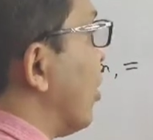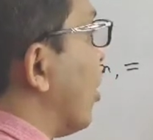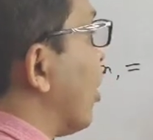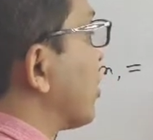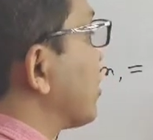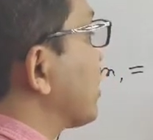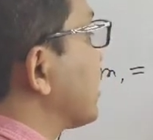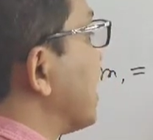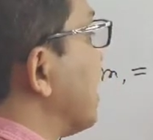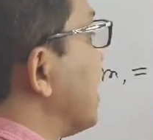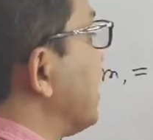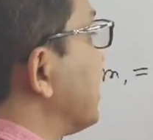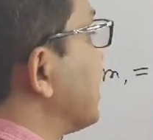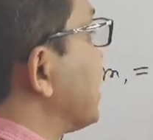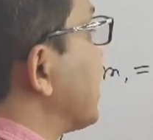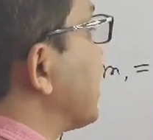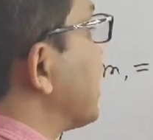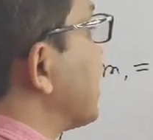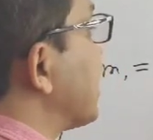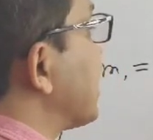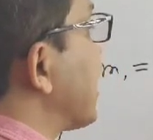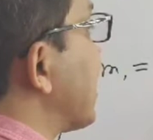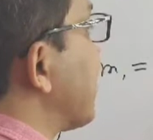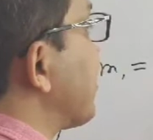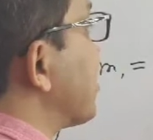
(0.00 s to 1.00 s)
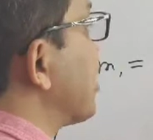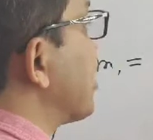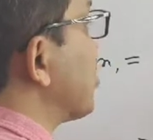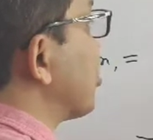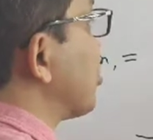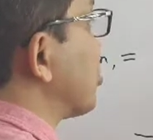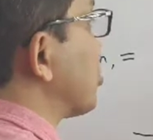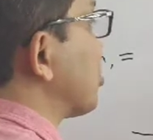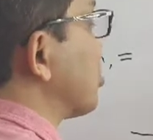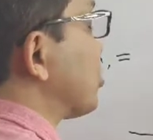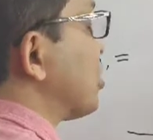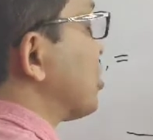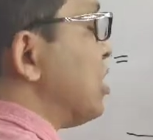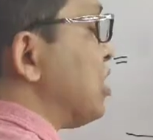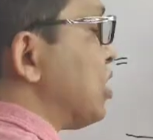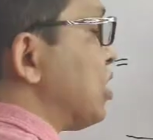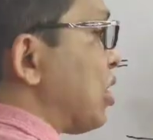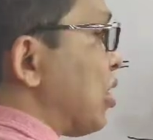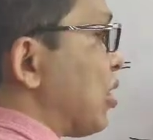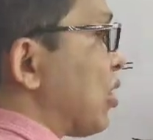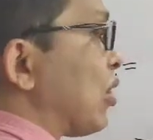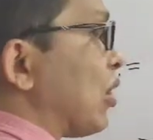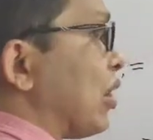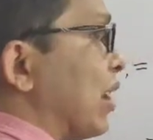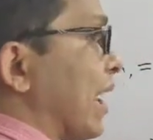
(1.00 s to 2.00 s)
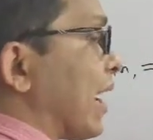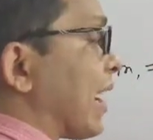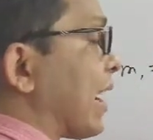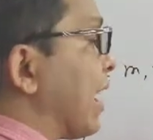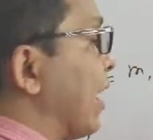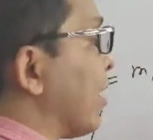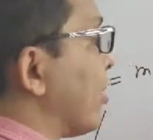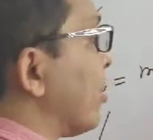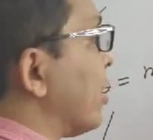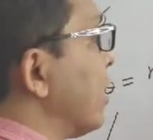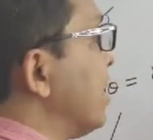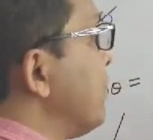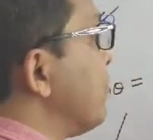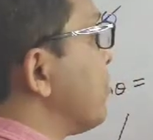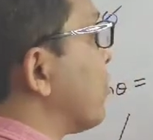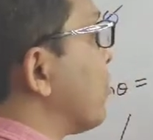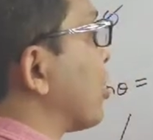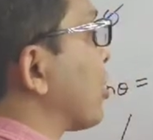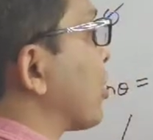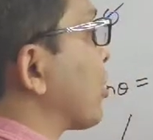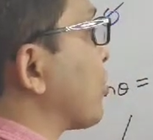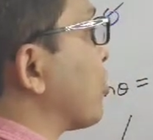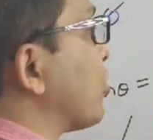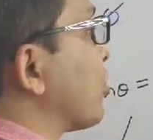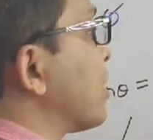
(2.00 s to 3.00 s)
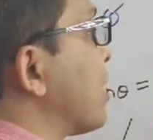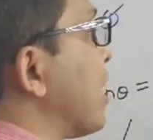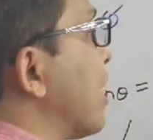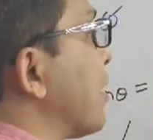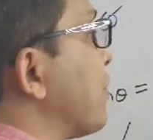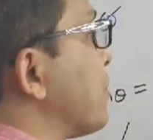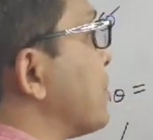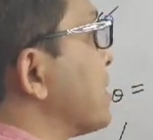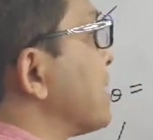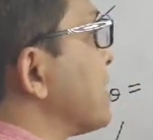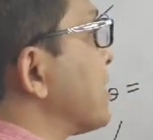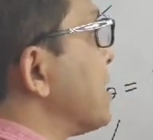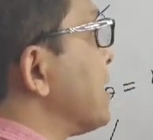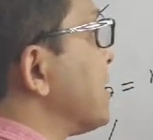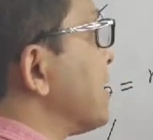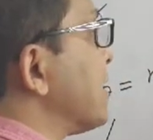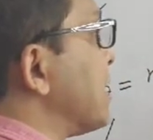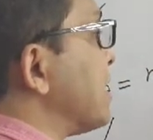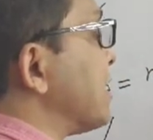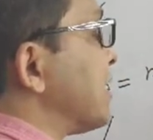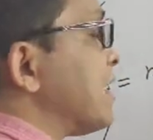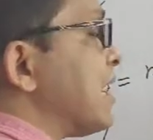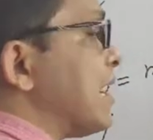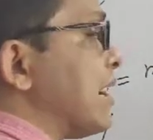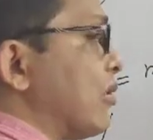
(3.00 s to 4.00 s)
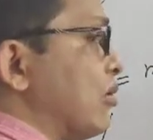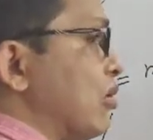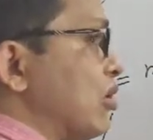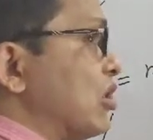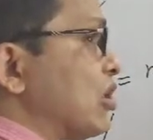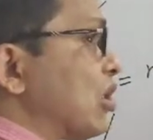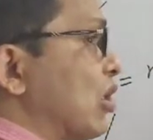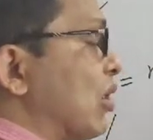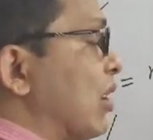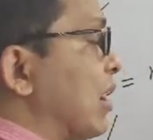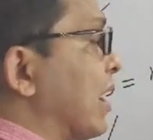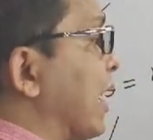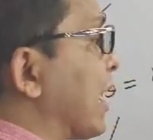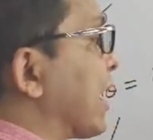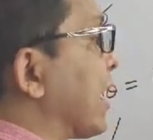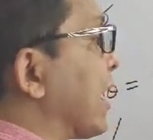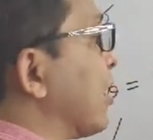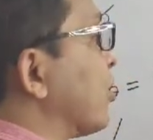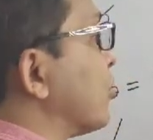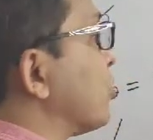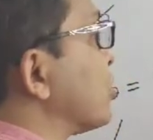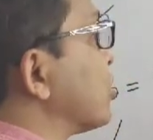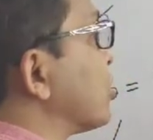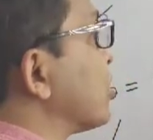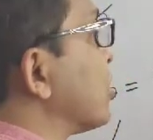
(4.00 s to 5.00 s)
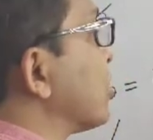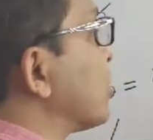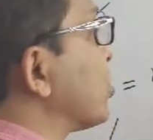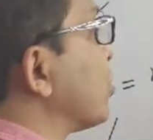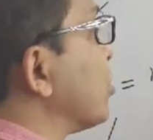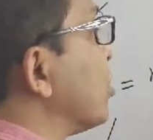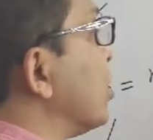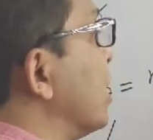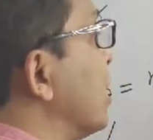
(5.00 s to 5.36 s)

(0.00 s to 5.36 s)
অর্থাৎ তিনটা বিন্দু যদি সরল লেখা হয় মনে করি এ সি তিনটি একই সরল লেখায় অবস্থিত